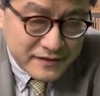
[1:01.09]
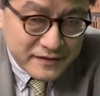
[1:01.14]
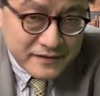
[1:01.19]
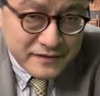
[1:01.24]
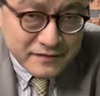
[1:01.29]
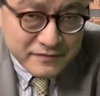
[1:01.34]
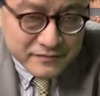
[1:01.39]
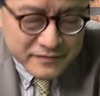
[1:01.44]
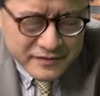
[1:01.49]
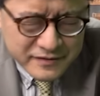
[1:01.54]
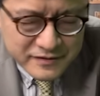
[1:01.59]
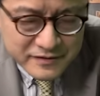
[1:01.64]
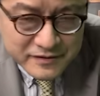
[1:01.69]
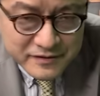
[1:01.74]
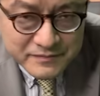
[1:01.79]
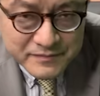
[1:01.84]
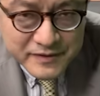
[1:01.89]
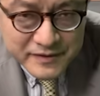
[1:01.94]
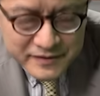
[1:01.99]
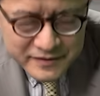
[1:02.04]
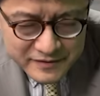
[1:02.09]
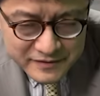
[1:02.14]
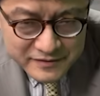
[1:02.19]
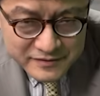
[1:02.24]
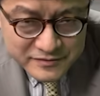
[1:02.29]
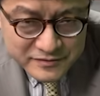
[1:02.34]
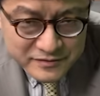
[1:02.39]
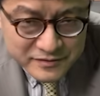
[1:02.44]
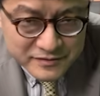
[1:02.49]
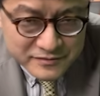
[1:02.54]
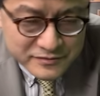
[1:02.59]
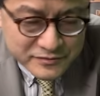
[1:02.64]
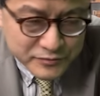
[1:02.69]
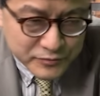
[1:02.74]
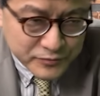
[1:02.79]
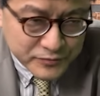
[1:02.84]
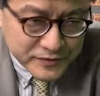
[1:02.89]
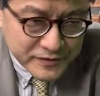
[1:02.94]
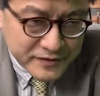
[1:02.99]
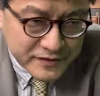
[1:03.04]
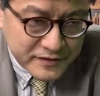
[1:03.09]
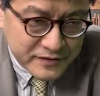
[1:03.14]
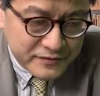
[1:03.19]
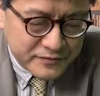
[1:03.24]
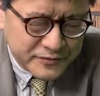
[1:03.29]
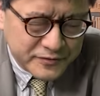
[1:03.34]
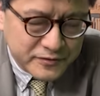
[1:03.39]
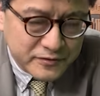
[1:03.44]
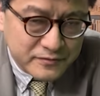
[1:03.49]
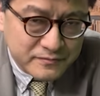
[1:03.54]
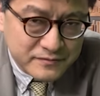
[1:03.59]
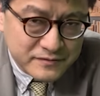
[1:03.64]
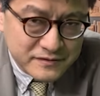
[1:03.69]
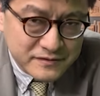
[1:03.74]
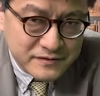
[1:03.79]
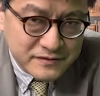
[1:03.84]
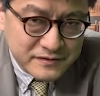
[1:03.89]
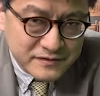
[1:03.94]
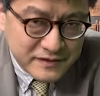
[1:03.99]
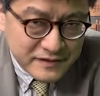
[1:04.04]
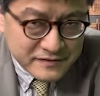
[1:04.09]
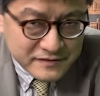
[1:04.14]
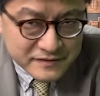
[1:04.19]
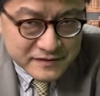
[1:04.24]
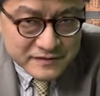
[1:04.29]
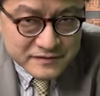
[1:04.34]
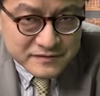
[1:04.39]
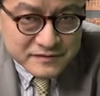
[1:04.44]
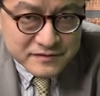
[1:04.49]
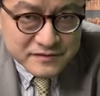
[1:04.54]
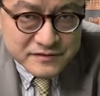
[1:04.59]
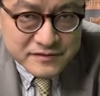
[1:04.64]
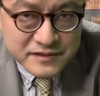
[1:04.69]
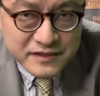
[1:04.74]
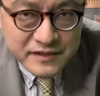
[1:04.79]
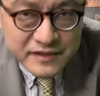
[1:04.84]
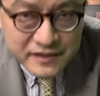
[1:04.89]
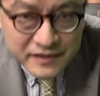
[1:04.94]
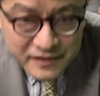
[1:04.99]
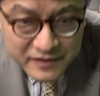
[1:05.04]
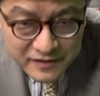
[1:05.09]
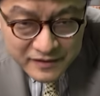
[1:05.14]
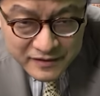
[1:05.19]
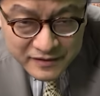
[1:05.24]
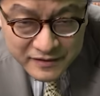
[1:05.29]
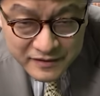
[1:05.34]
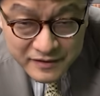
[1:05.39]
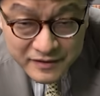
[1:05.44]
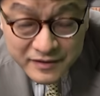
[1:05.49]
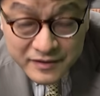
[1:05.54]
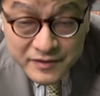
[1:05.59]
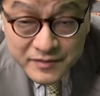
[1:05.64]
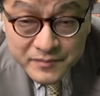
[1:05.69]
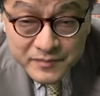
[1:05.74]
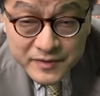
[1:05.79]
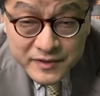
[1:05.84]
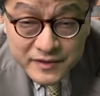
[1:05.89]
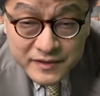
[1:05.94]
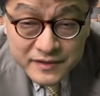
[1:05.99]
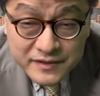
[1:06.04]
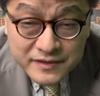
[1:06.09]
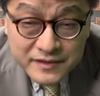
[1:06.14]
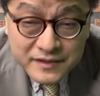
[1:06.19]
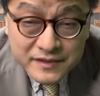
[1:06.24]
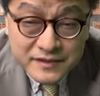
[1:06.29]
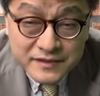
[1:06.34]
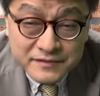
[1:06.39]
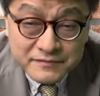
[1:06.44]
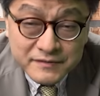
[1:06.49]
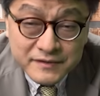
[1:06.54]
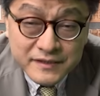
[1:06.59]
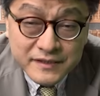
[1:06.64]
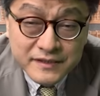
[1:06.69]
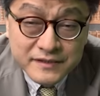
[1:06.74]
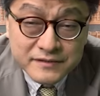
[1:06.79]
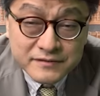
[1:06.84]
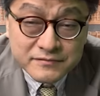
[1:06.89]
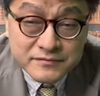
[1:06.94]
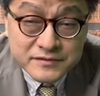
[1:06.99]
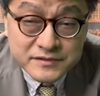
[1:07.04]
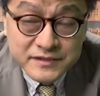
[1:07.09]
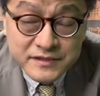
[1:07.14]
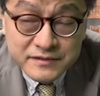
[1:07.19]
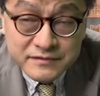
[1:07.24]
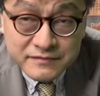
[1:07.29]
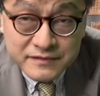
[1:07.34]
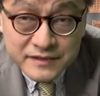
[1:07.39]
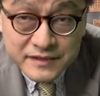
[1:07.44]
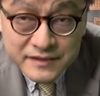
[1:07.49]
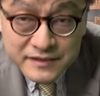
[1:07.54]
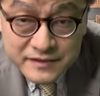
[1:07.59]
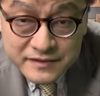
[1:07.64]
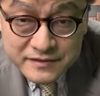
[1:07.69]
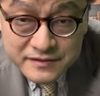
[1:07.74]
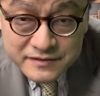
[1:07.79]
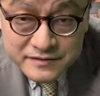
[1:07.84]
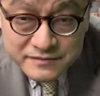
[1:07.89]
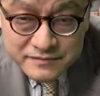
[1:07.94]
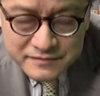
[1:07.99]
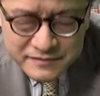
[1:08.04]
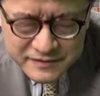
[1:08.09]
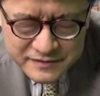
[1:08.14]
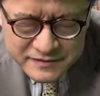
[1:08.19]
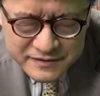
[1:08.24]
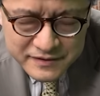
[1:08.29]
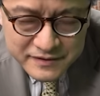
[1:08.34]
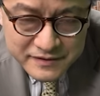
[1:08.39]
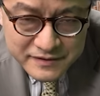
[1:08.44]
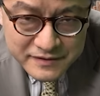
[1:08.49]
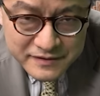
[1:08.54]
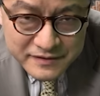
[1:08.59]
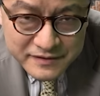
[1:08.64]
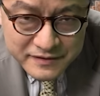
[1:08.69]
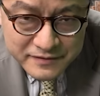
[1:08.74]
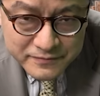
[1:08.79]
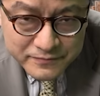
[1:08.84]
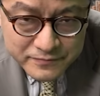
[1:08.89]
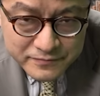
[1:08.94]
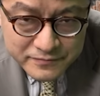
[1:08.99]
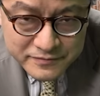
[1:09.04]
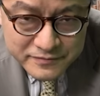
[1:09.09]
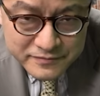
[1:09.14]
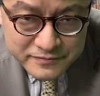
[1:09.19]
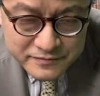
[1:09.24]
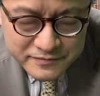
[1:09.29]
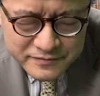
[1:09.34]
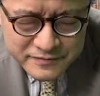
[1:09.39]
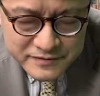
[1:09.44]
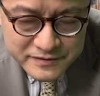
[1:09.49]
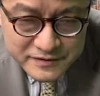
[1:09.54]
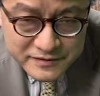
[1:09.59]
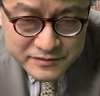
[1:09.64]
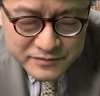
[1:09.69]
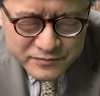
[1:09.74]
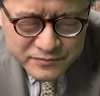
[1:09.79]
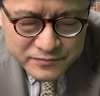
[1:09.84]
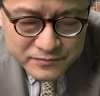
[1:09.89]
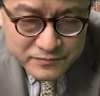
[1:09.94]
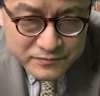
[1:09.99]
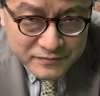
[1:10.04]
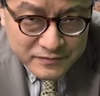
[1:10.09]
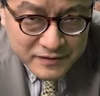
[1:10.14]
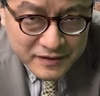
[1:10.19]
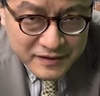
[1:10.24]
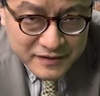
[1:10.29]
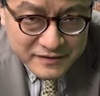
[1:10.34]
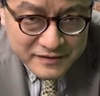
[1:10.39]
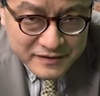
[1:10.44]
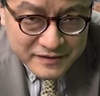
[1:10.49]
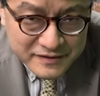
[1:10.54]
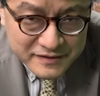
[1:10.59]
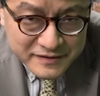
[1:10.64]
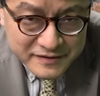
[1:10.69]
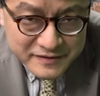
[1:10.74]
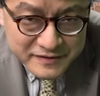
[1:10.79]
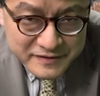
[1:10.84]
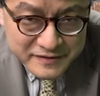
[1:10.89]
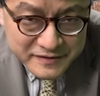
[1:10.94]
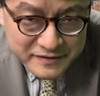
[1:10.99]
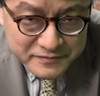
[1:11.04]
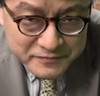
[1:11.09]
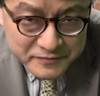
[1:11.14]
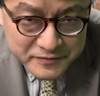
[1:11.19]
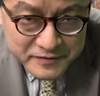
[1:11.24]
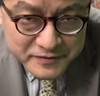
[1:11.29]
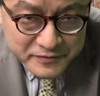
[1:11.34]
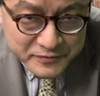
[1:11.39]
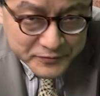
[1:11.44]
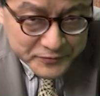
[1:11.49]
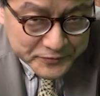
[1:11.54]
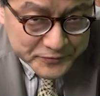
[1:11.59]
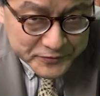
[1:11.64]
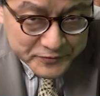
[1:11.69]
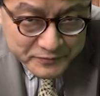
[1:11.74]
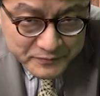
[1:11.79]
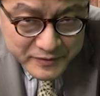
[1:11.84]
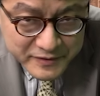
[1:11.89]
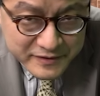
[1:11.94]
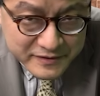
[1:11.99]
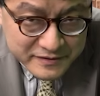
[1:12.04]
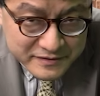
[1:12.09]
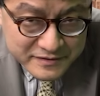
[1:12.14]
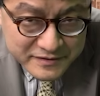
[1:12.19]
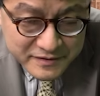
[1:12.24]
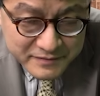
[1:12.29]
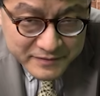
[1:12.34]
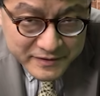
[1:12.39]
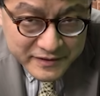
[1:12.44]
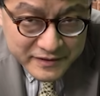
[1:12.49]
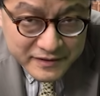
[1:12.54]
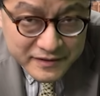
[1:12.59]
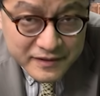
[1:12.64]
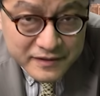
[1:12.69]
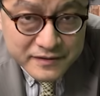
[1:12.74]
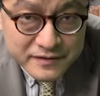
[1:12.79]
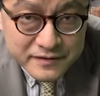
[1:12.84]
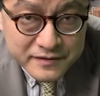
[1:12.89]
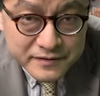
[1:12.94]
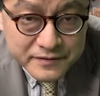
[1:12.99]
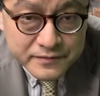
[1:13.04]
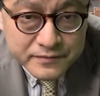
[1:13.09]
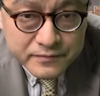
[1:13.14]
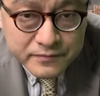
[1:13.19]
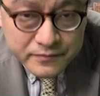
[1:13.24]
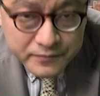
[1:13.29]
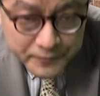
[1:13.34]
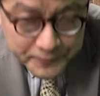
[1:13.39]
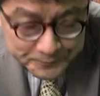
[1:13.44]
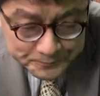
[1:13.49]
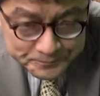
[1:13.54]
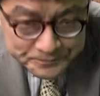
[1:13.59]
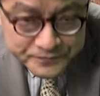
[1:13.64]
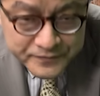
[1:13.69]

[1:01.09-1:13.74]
だったのが今や上位に食い込む前線するんじゃないかみたいな言われ方をしているわけなんですよね。じゃあ一体こういうふうに情報が流れてきた時にどういう読み方すればいいかっていうと